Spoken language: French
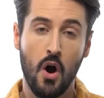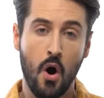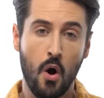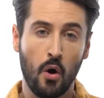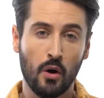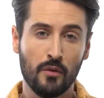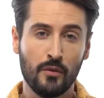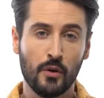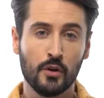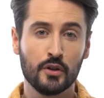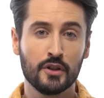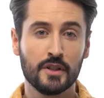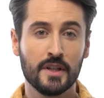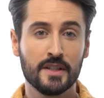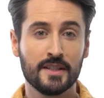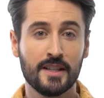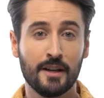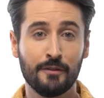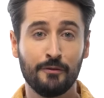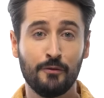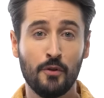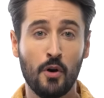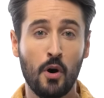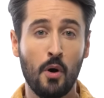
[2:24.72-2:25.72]
En revanche,
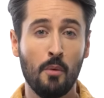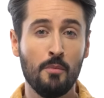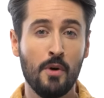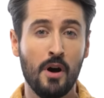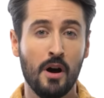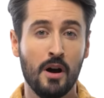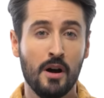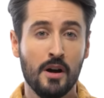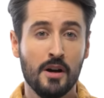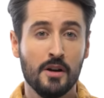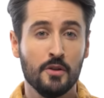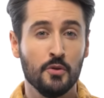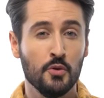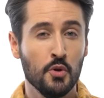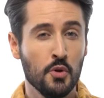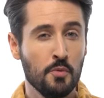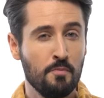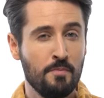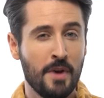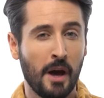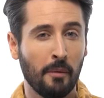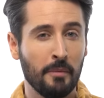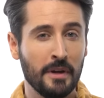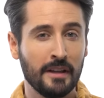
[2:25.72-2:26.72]
sa forme ne
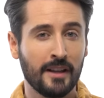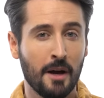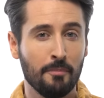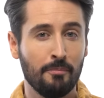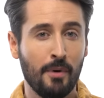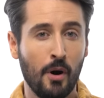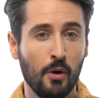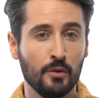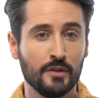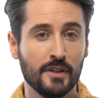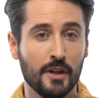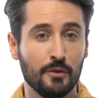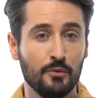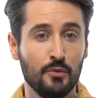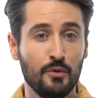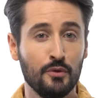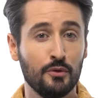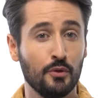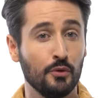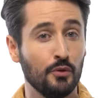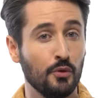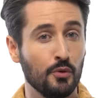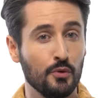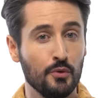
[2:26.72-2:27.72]
permettra pas aux
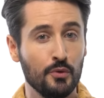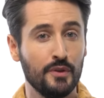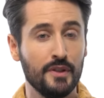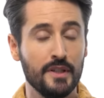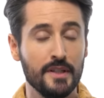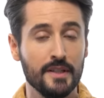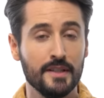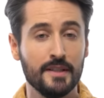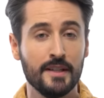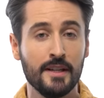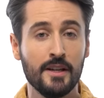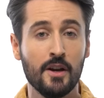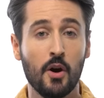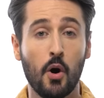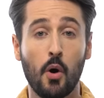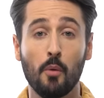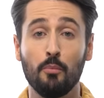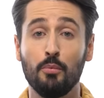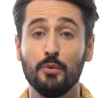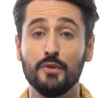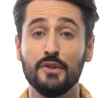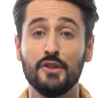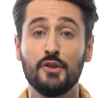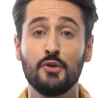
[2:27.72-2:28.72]
adultes de l'utiliser en
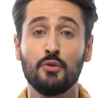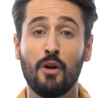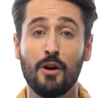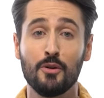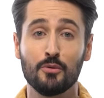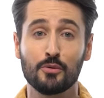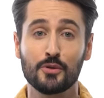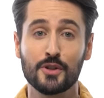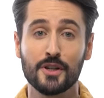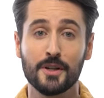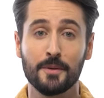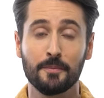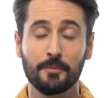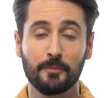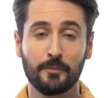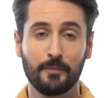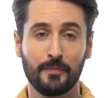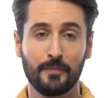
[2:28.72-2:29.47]
position allongée.